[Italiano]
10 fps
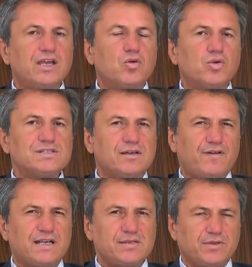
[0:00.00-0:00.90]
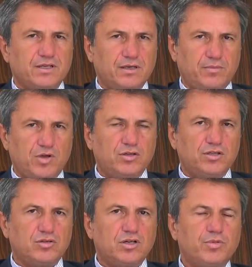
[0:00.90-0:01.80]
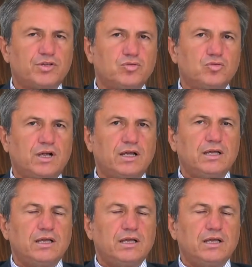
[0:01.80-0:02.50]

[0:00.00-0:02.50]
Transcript: in questa fase perché abbiamo detto in apertura